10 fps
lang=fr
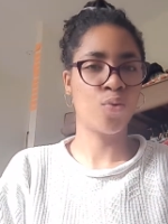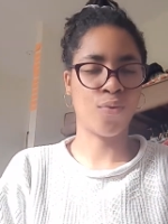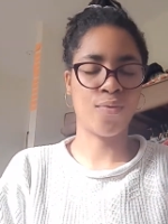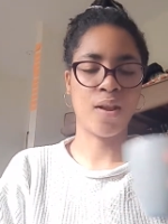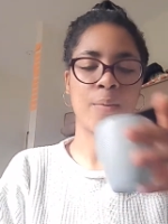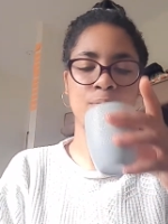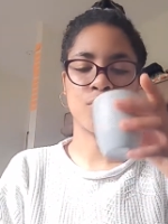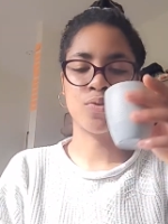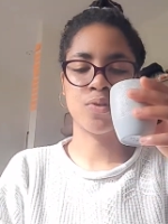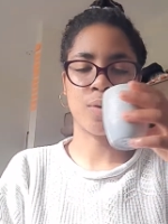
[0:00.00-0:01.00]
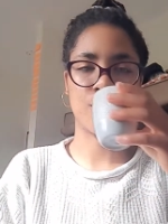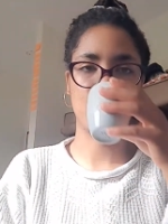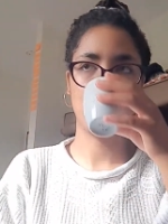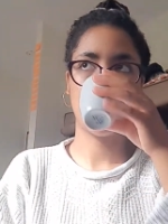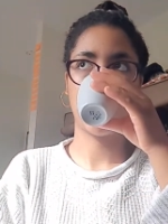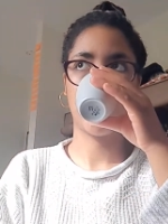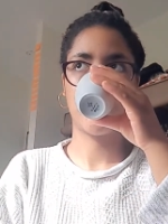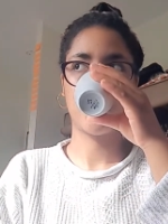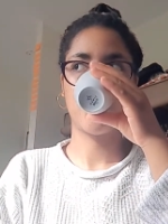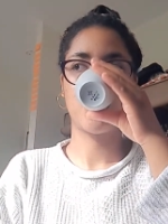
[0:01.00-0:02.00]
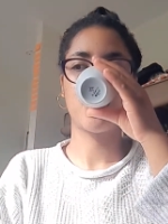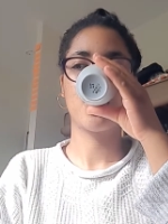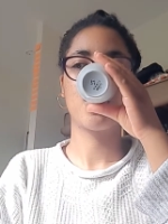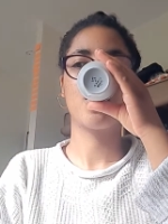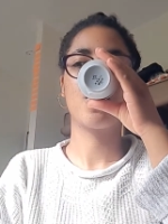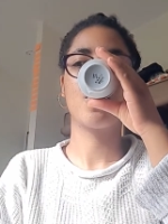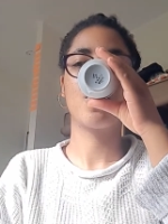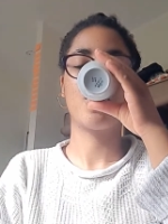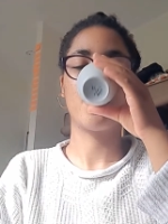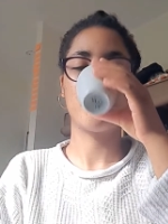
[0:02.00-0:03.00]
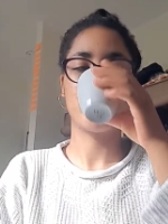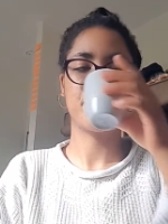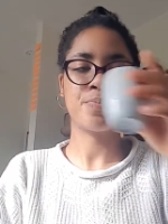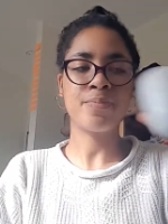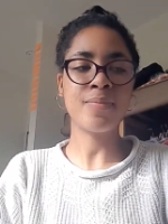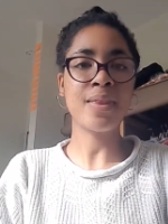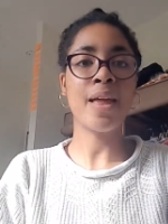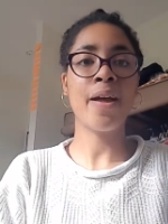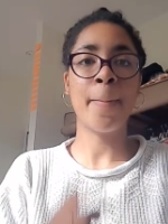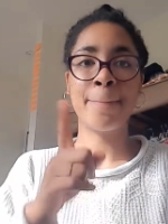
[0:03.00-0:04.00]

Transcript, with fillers: Donc voilà, juste un peu de...